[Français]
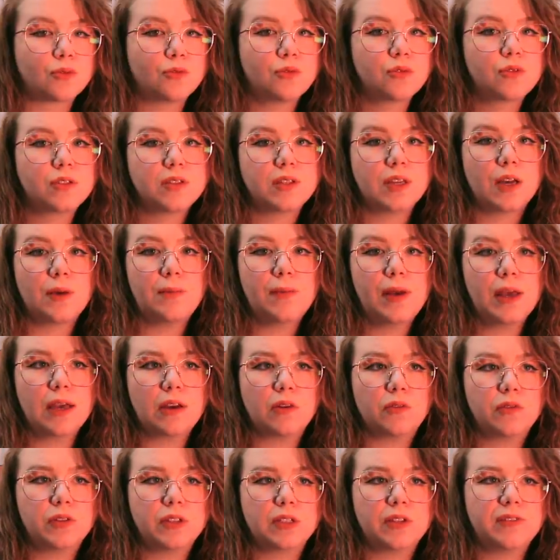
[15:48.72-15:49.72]
surtout que c'est un
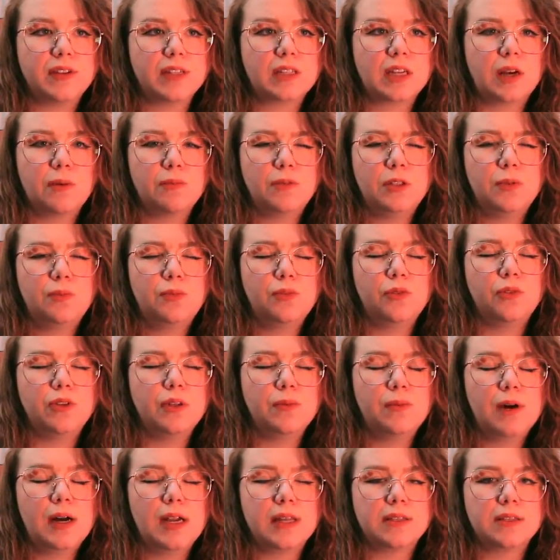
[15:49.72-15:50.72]
mec, en fait ça va être un petit peu le
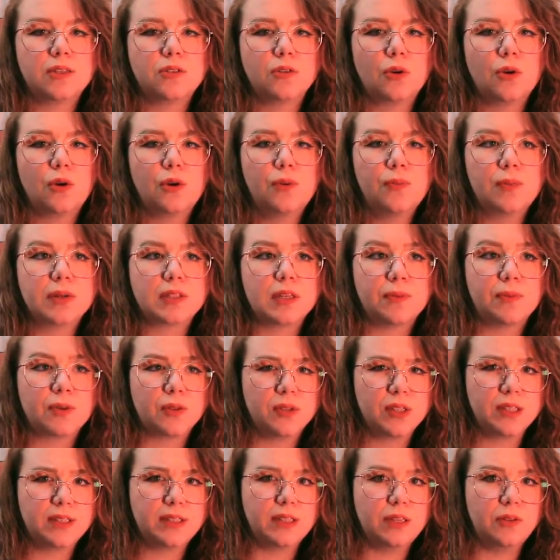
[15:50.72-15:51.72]
débat à la saison 1 parce qu'il
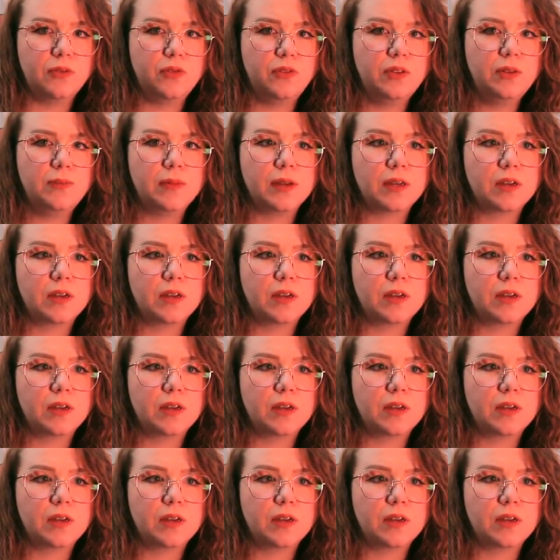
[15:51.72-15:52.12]
pensait que c'était une fille,